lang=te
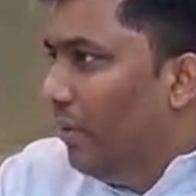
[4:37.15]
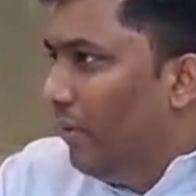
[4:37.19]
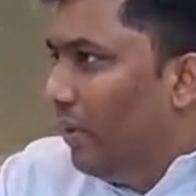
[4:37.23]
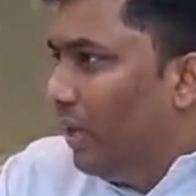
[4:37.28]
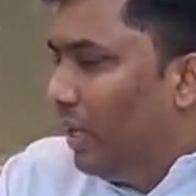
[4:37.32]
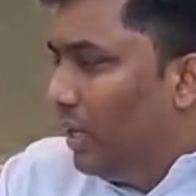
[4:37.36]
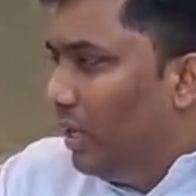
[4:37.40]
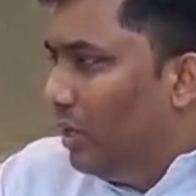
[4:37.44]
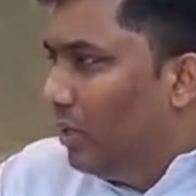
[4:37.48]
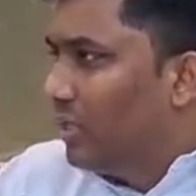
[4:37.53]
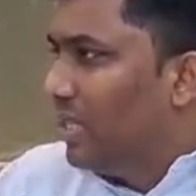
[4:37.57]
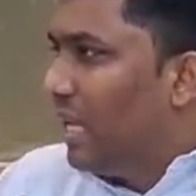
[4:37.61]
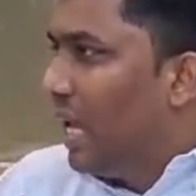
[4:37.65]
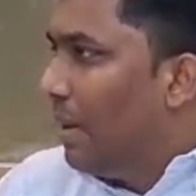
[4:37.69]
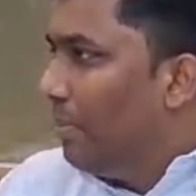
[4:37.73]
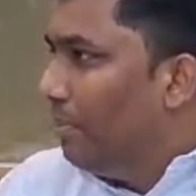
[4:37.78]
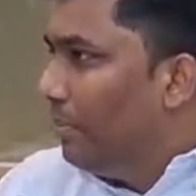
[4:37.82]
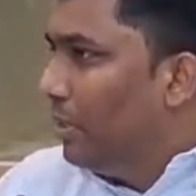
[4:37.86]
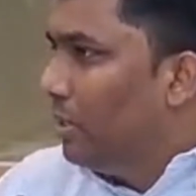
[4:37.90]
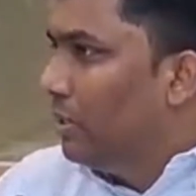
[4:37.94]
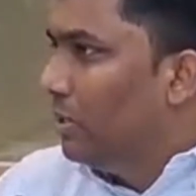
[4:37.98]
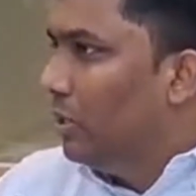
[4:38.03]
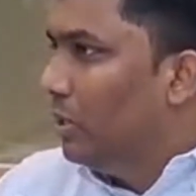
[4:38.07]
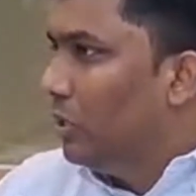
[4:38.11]
వాటిలో
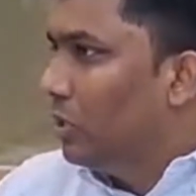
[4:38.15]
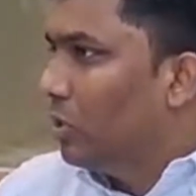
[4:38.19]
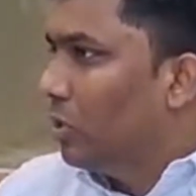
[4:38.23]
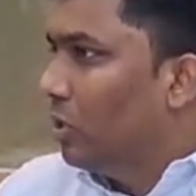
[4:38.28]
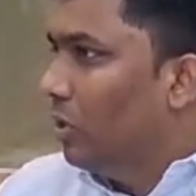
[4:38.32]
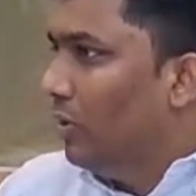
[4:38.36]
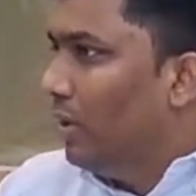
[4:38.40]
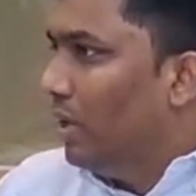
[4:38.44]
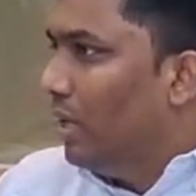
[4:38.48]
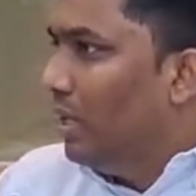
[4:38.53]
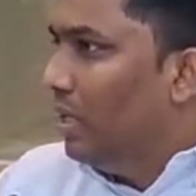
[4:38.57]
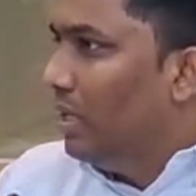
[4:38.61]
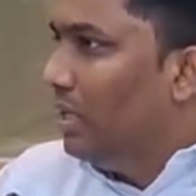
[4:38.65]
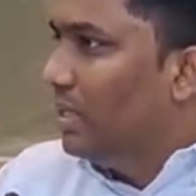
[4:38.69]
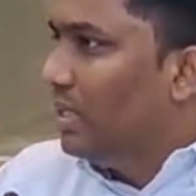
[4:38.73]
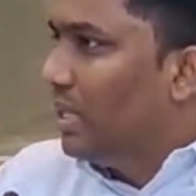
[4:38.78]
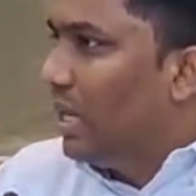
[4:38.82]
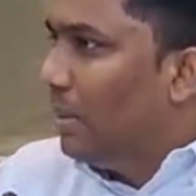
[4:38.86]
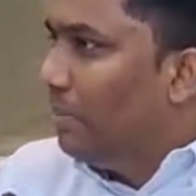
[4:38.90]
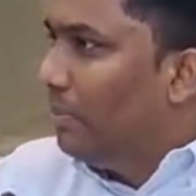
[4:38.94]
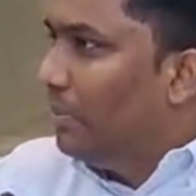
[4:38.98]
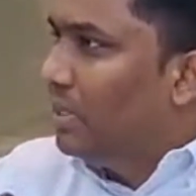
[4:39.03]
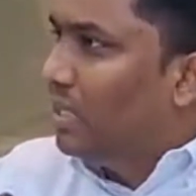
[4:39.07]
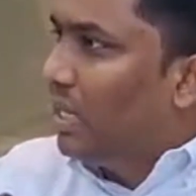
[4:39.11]
శాంపిల్స్ తీసుకోవాలి
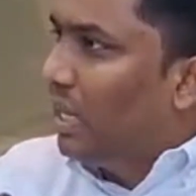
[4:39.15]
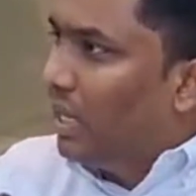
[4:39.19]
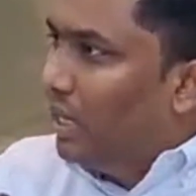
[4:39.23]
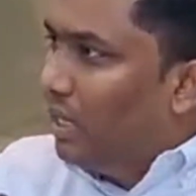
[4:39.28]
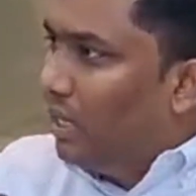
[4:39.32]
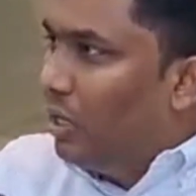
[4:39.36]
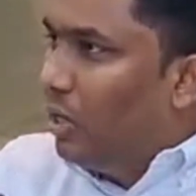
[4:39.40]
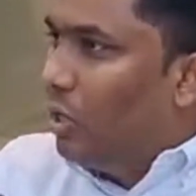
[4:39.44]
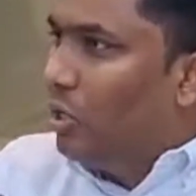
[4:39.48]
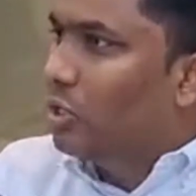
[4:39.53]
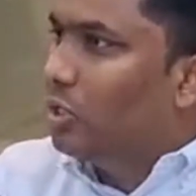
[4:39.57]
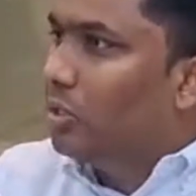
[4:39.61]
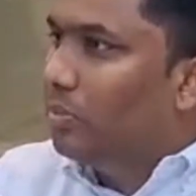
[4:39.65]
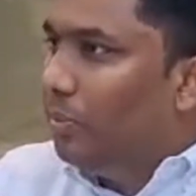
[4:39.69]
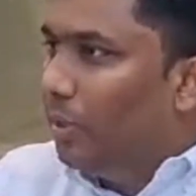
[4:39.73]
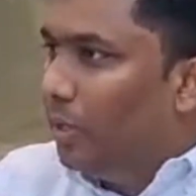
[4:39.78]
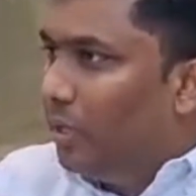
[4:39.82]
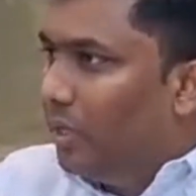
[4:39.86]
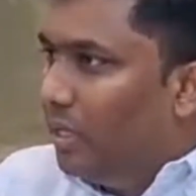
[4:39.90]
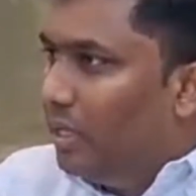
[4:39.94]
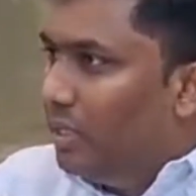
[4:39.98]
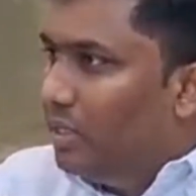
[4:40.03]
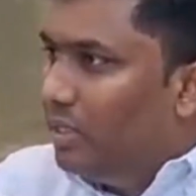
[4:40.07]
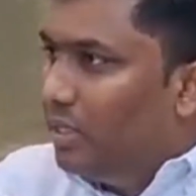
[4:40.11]
శాంపిల్స్ అక్కడ ఆన్
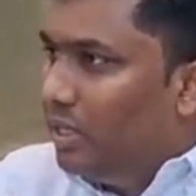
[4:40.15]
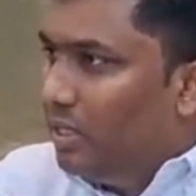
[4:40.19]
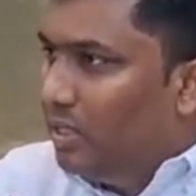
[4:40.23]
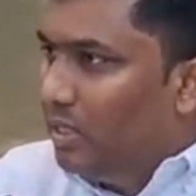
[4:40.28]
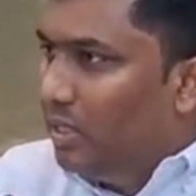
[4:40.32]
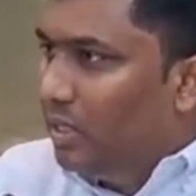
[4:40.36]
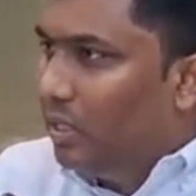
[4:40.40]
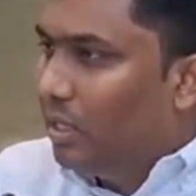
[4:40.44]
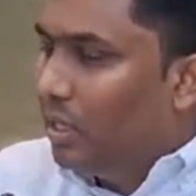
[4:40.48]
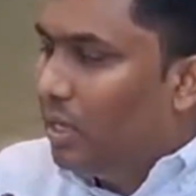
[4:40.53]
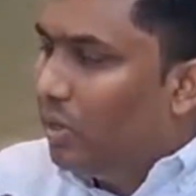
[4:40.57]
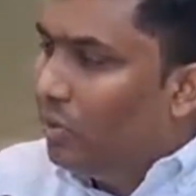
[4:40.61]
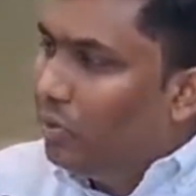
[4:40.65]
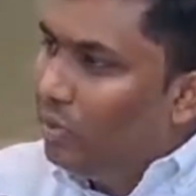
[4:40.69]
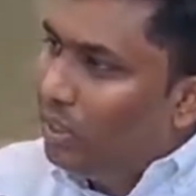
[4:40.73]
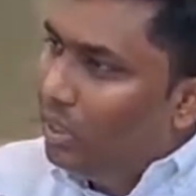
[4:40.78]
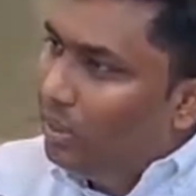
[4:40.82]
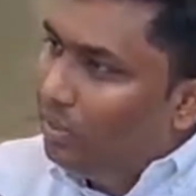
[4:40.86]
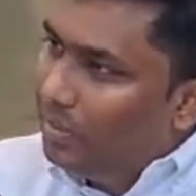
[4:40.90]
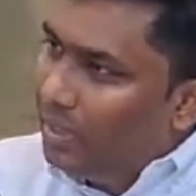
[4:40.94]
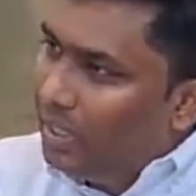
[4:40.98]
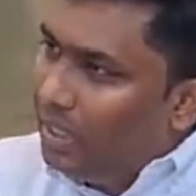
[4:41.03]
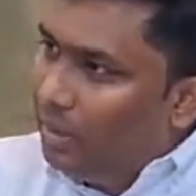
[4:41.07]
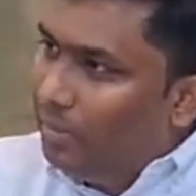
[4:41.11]
స్పాట్ టెస్ట్ చేసేది
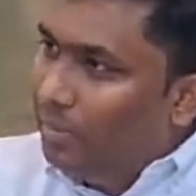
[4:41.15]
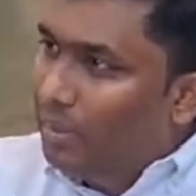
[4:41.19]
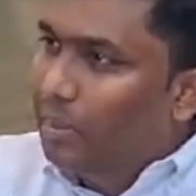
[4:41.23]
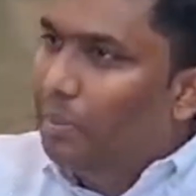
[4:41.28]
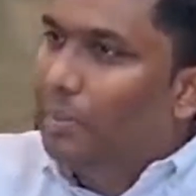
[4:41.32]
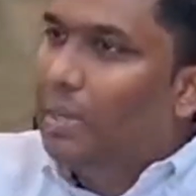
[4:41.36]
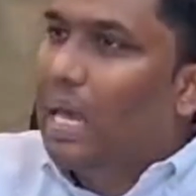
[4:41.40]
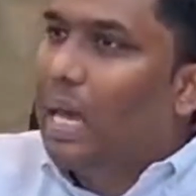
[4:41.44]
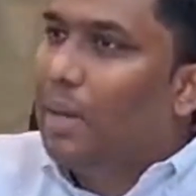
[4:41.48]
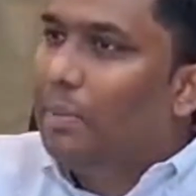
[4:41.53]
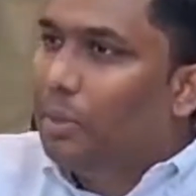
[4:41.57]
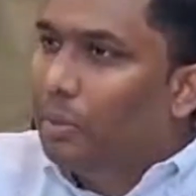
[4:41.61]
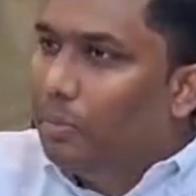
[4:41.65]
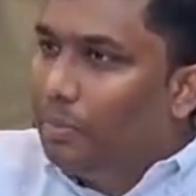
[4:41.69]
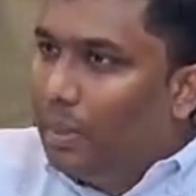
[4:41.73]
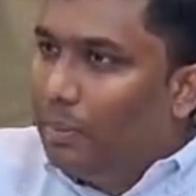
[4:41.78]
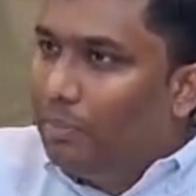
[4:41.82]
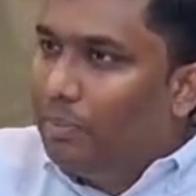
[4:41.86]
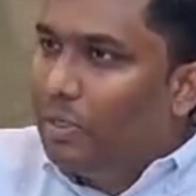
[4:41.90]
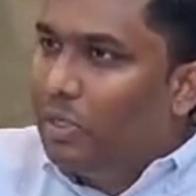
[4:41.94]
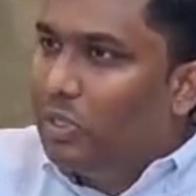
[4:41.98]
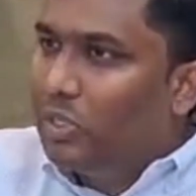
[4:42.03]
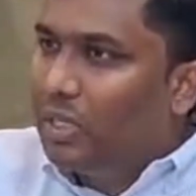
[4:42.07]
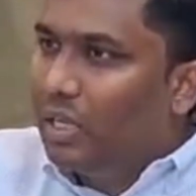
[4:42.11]
కాకుండా మళ్ళీ మనం ల్యాబ్కి
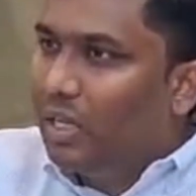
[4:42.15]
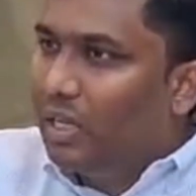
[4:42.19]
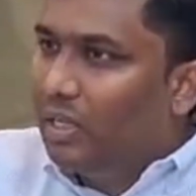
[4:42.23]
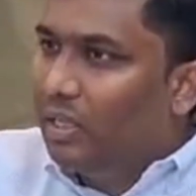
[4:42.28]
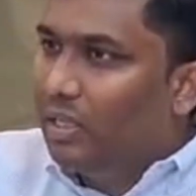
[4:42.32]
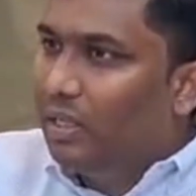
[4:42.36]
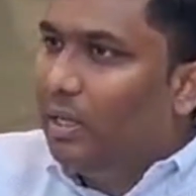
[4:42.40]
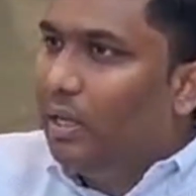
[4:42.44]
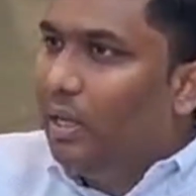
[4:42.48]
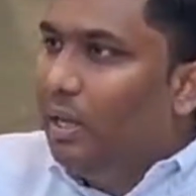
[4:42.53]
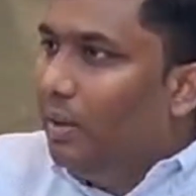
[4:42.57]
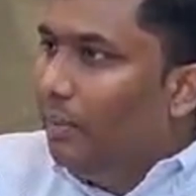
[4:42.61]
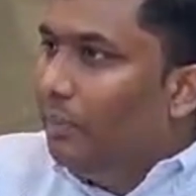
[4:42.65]
పంపించాలి